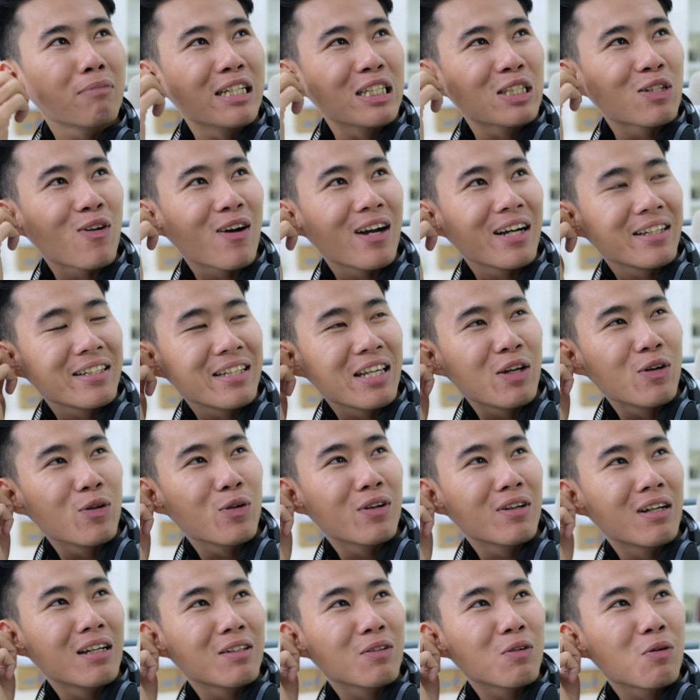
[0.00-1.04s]
điện thoại nhiều
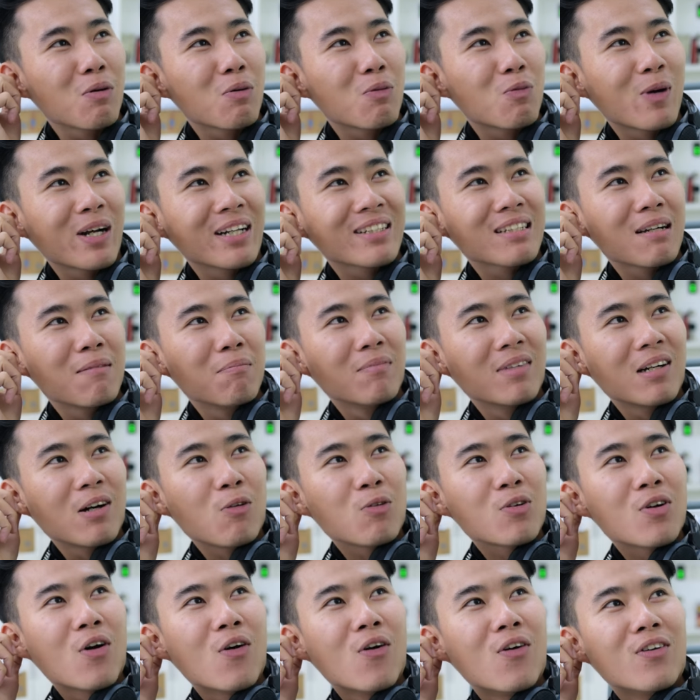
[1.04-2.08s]
còn anh cũng không quan tâm
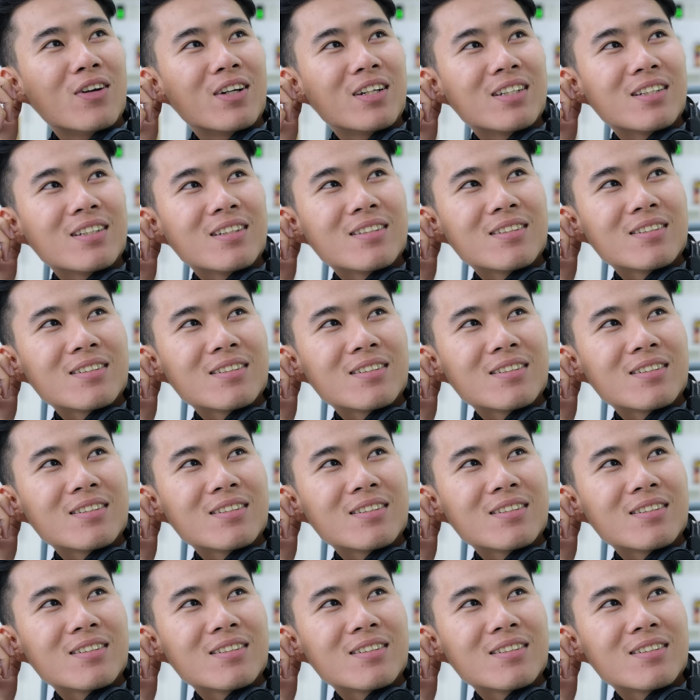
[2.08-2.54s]
khẩu độ nữa